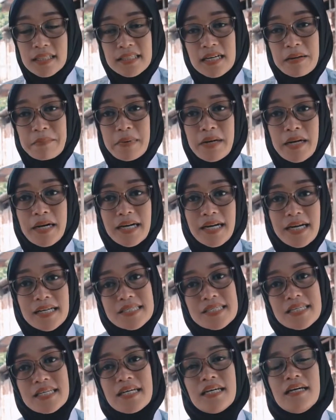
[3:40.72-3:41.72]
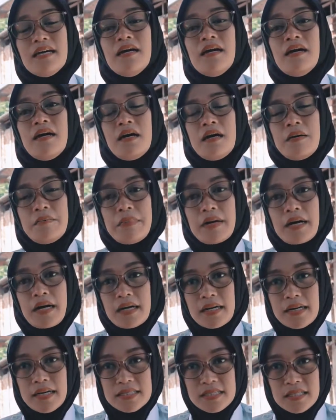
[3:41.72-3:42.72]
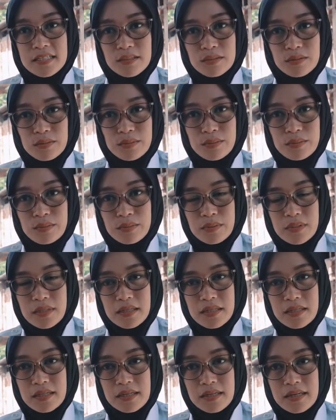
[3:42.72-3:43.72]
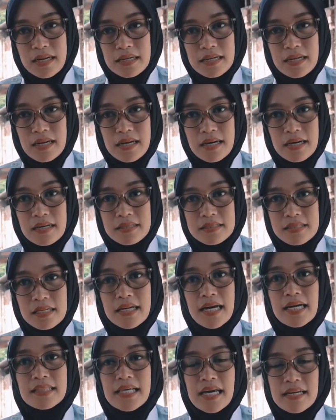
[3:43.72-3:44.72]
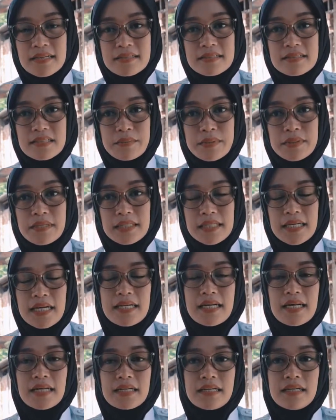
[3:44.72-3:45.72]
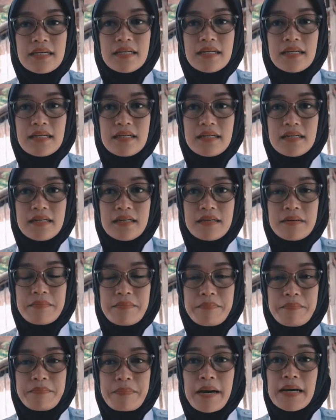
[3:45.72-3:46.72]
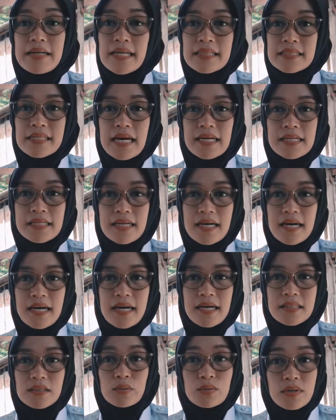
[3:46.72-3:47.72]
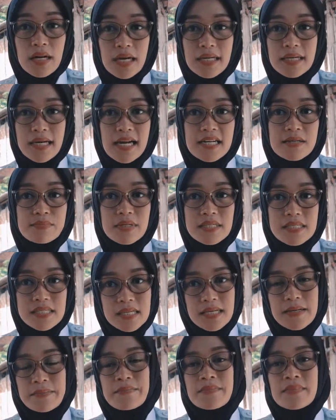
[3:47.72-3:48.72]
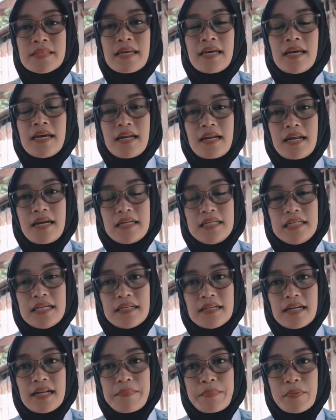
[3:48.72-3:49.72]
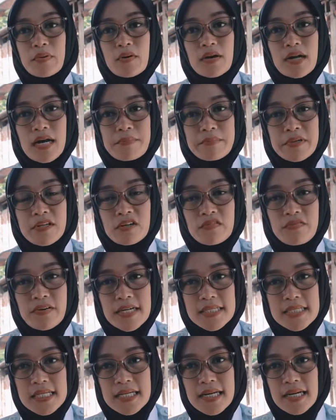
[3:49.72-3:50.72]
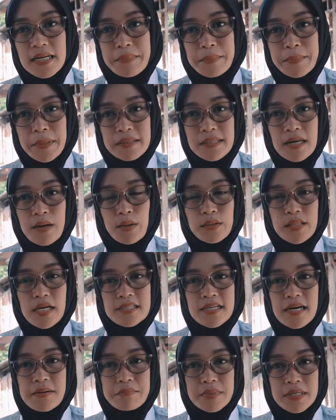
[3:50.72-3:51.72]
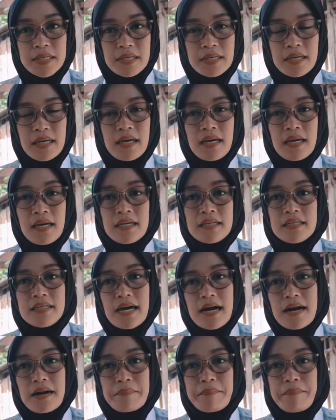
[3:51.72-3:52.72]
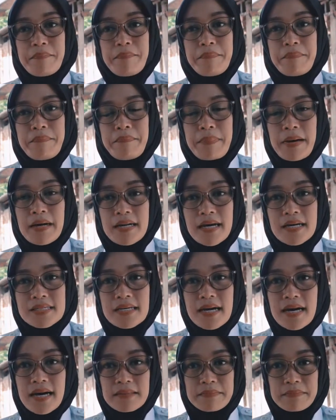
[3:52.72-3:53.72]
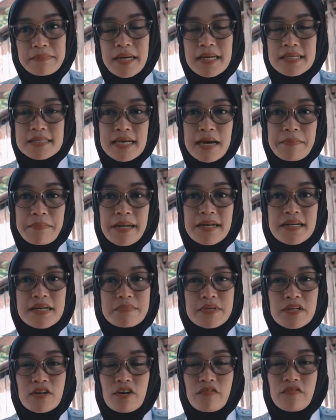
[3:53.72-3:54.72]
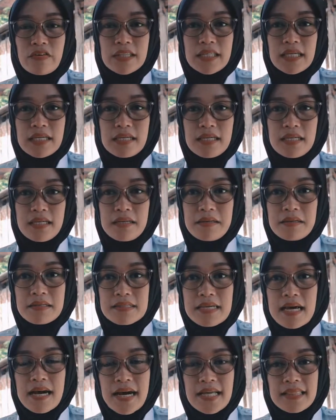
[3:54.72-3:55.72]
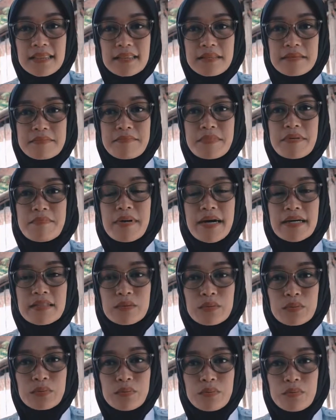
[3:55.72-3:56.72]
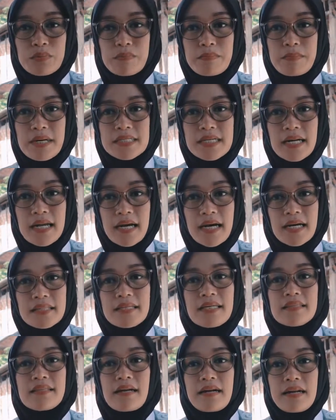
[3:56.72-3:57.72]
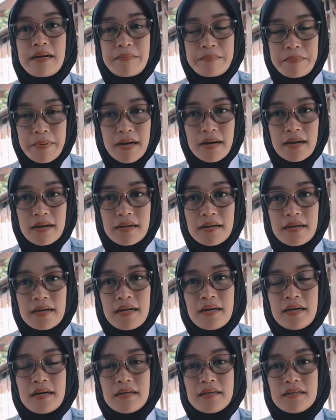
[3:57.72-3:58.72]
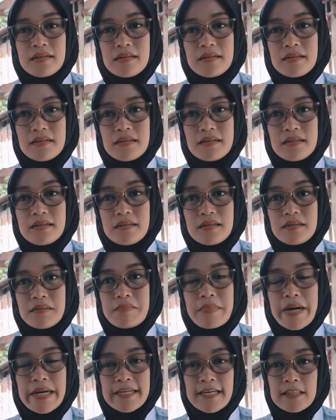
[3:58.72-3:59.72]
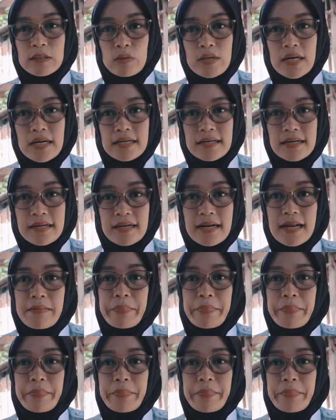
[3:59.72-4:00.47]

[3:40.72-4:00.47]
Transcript: tentang Pakar Kasih. Pakar Kasih itu uh, adalah singkatan sebenarnya dari uh, Padat Karya Tunai Kali Bersih Nah ini adalah program inovasi dari pemerintah kota Jambi yang pada saat masa pandemi COVID ini sangat membantu masyarakat yang terdampak eh, baik itu yang kena